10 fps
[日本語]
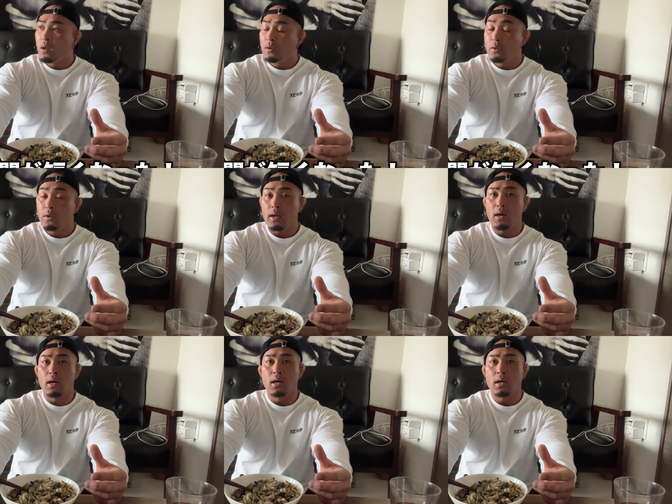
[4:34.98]
ぐらい
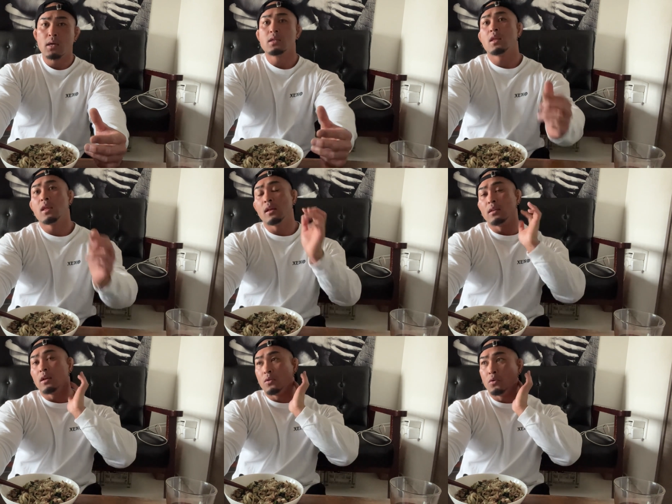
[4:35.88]
から感じてたん
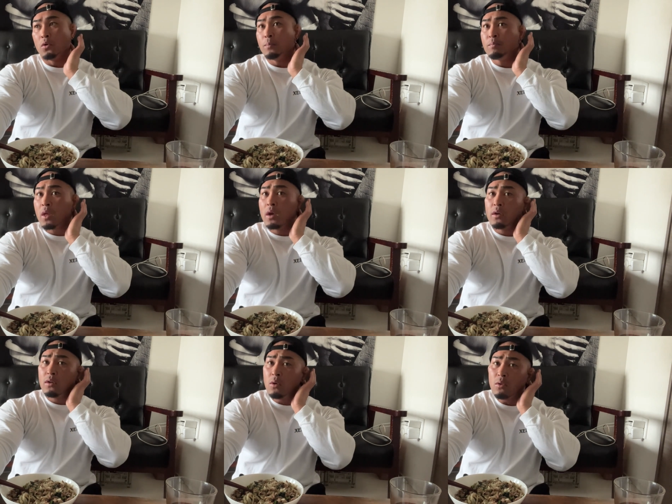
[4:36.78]
だけど、
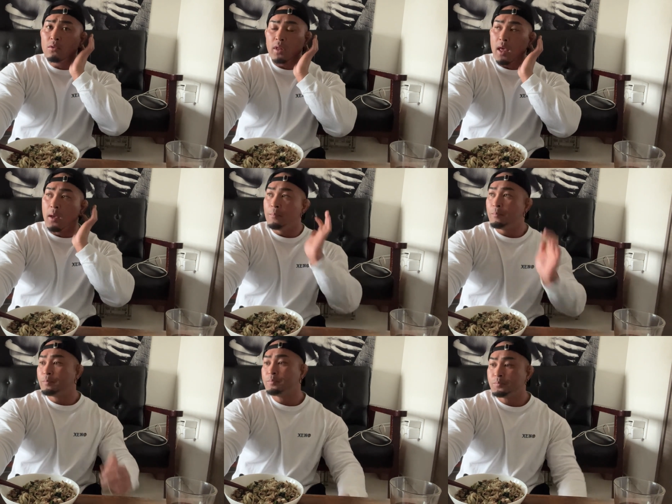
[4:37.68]
夜ね、
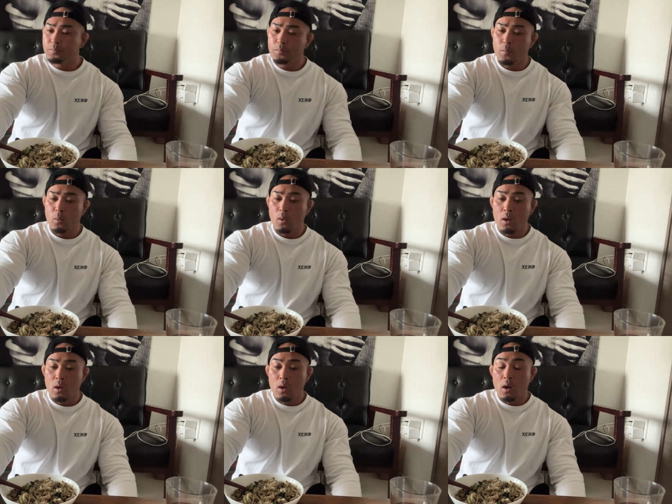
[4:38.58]

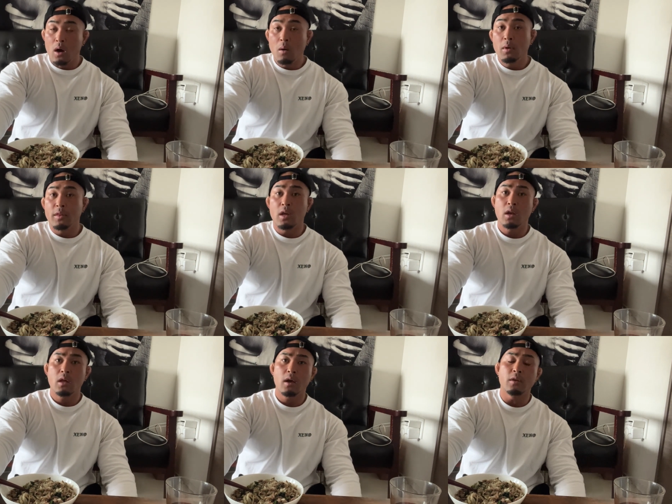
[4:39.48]
あんま寝
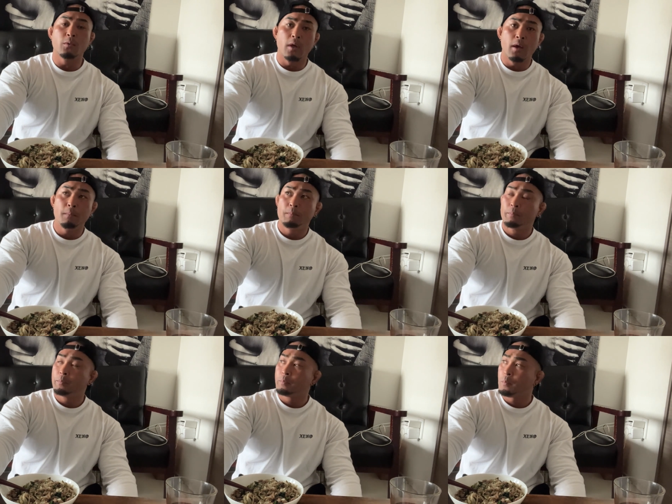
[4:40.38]
れないのね。
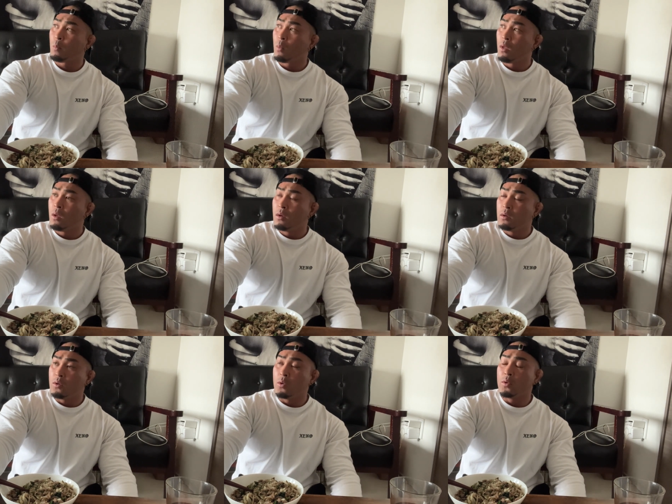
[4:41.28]

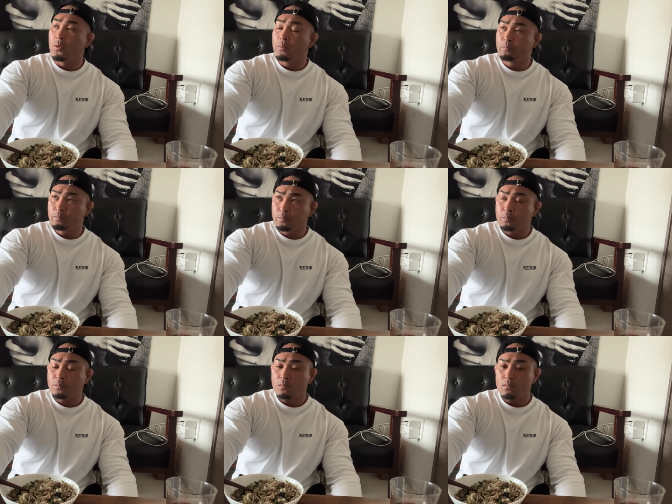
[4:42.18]
夜。
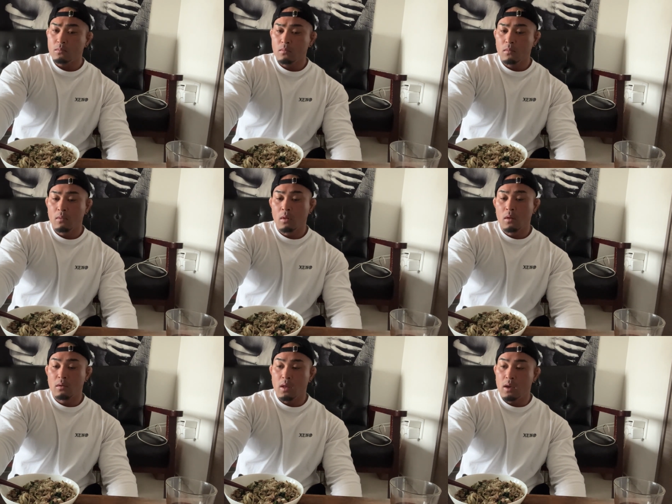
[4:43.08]

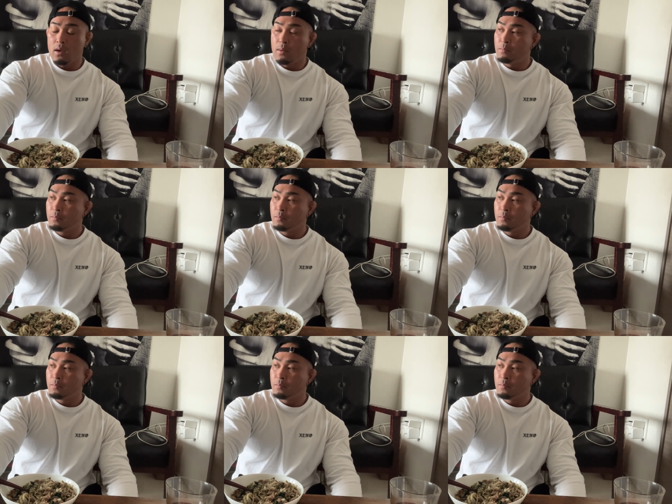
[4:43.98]
で、